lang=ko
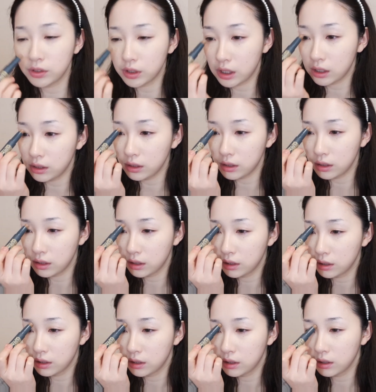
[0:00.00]
그래서 얘를
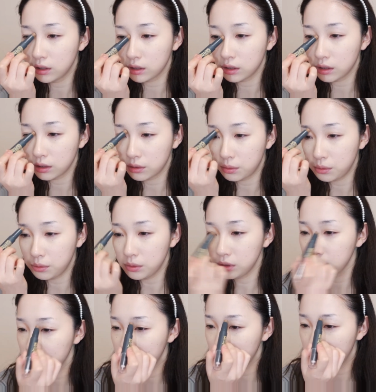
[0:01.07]

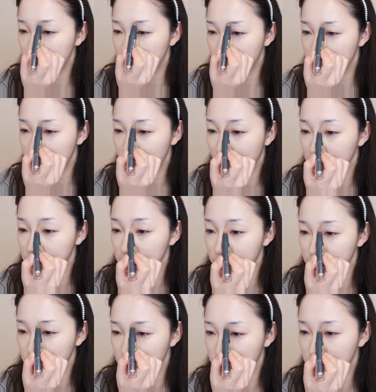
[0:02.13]
코를 좀
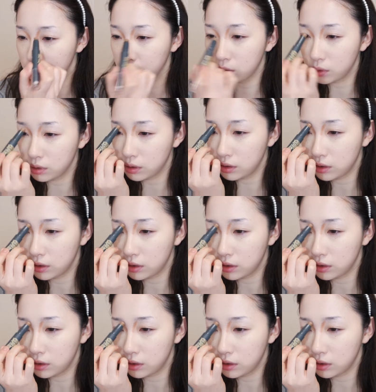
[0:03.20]
만들어주고